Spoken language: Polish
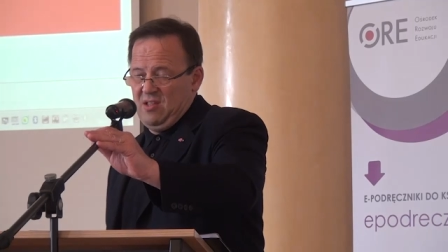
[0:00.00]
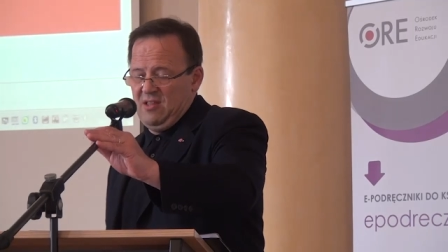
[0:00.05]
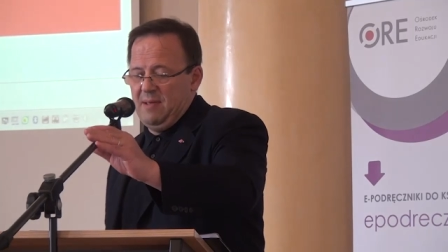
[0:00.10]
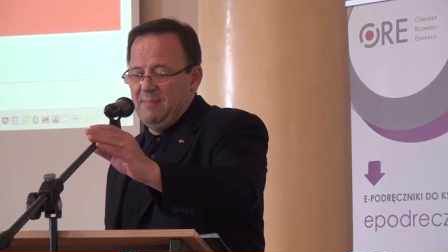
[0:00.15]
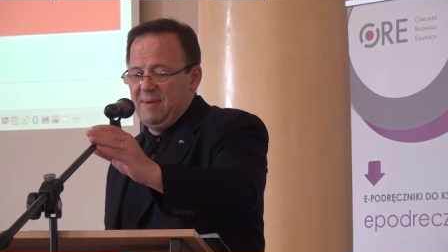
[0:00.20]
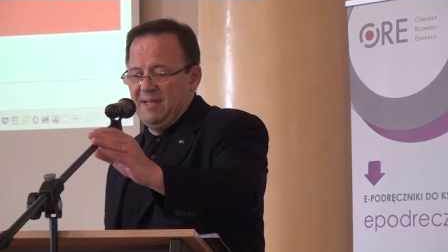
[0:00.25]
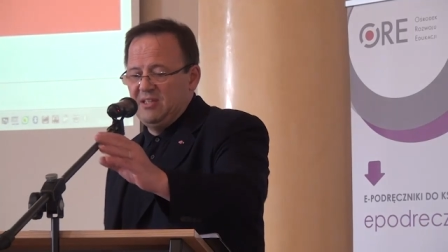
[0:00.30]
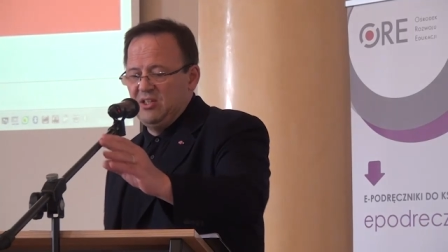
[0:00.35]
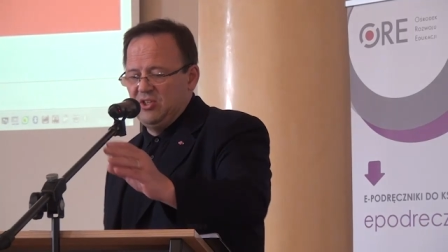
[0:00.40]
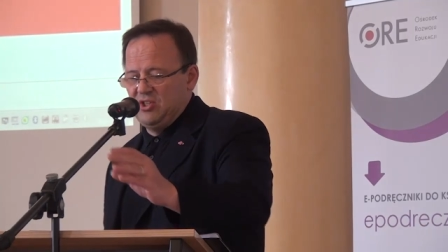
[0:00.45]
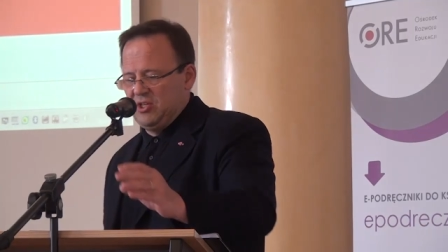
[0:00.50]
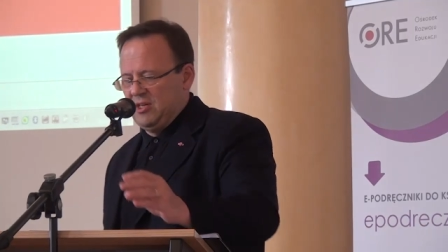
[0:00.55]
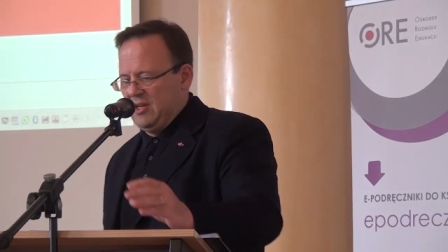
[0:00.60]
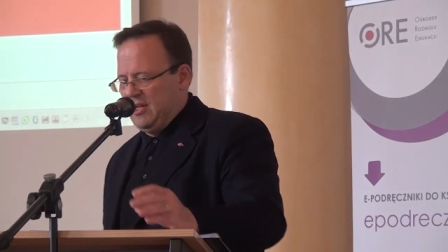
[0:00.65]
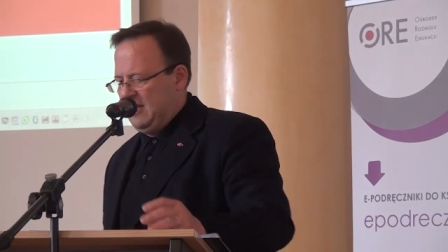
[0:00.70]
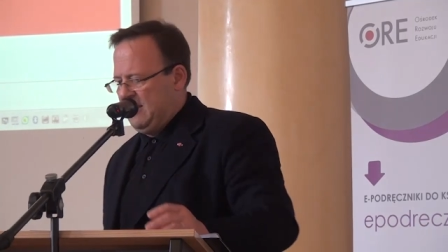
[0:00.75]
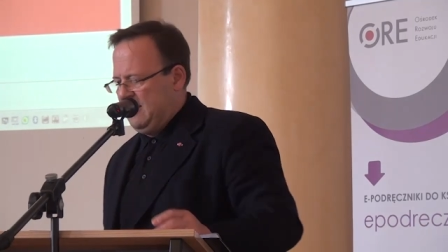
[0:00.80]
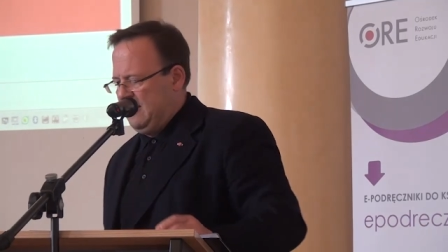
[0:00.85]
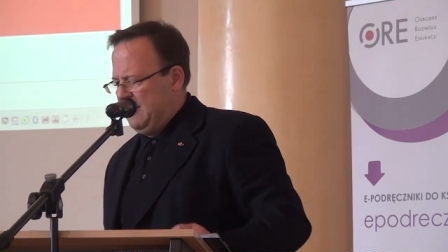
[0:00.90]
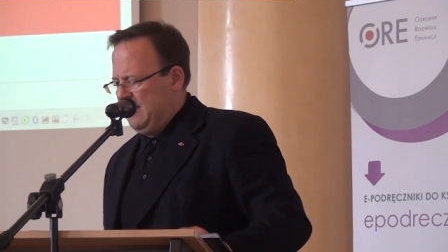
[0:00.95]

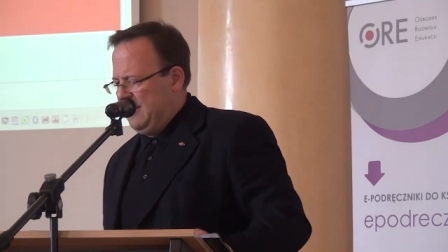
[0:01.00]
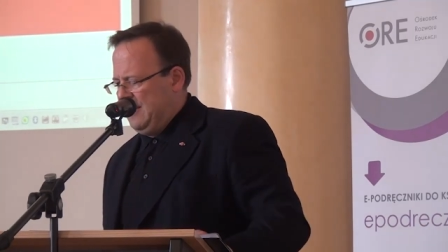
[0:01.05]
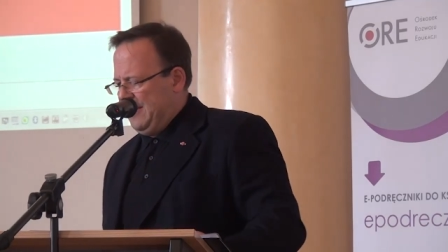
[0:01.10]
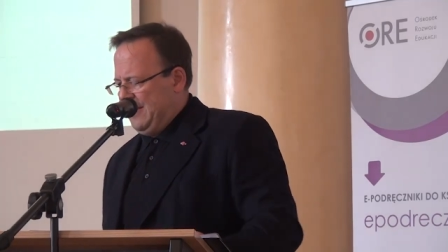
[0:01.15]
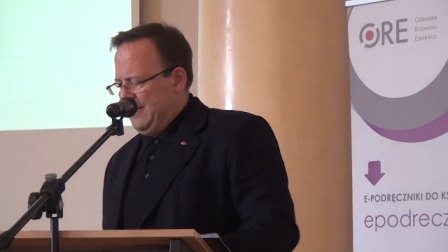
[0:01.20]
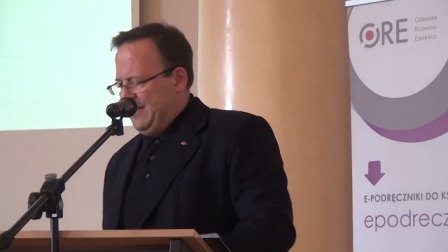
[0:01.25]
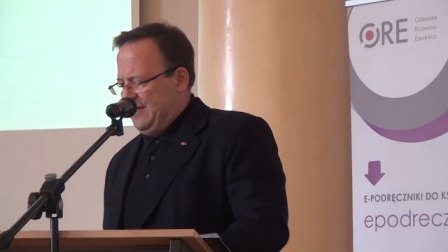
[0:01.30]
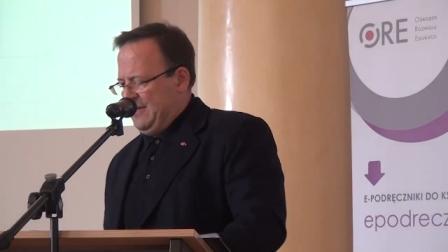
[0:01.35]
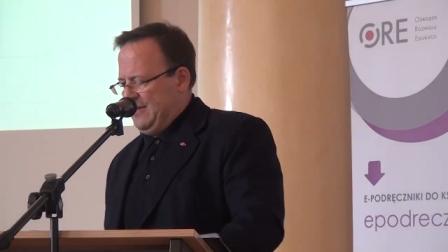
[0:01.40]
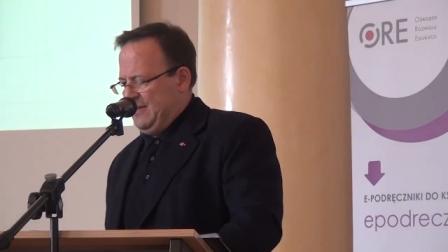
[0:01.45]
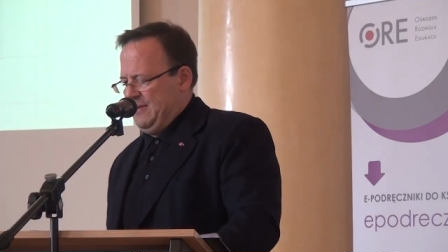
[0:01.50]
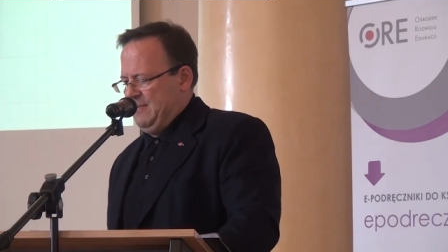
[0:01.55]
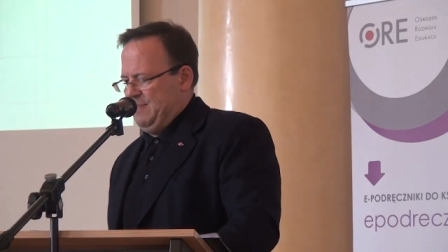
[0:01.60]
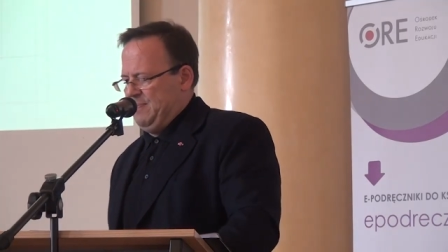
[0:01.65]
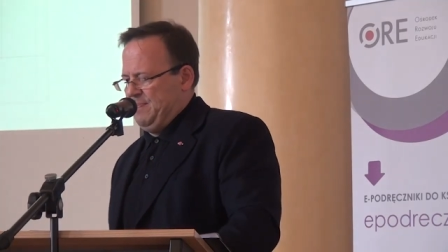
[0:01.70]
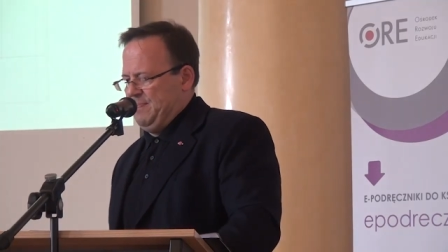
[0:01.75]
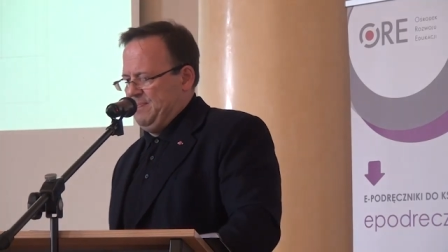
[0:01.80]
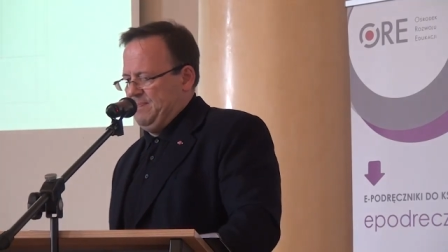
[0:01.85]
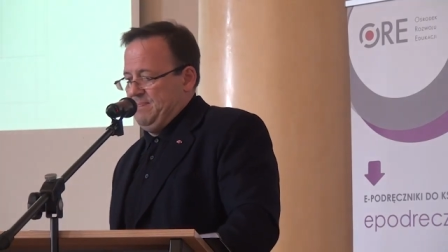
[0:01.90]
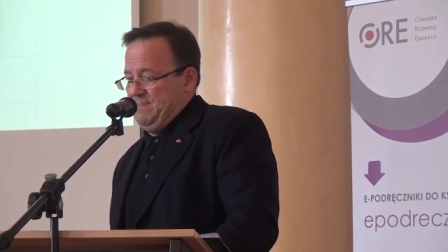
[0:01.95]
tematyczne,
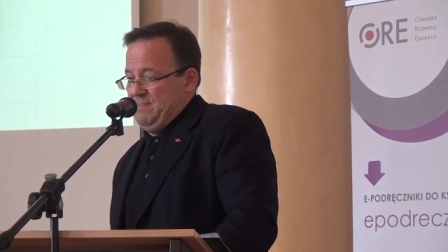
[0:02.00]
e,